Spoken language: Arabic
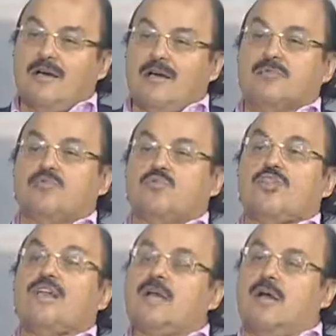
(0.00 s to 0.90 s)
غلط
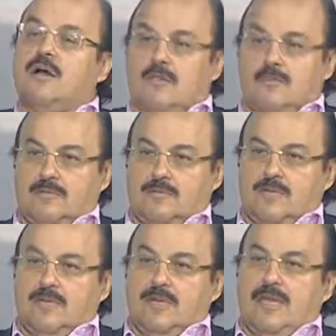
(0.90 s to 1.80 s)
وطريقه غلط
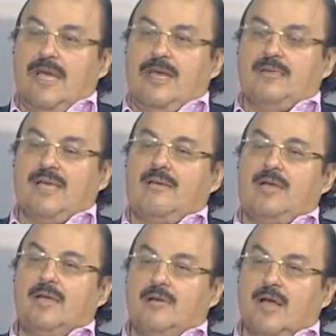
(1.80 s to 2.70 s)
لا انا بتكلم
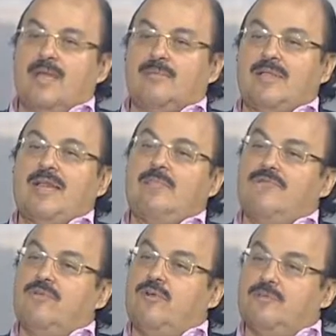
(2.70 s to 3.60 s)
على الجراحه اللي بنعلمها
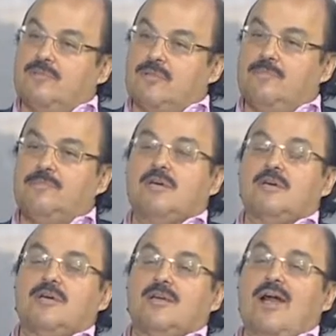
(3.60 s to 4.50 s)
في كليه الطب
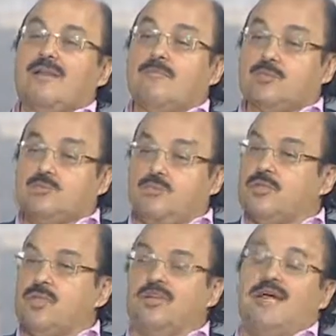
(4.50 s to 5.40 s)
الجراحه
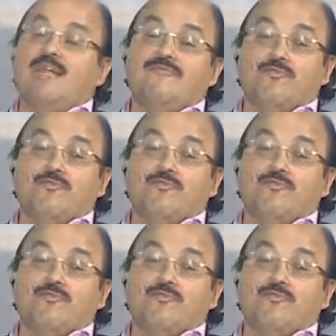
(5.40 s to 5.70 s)
المظبوطه الجراحه اللي في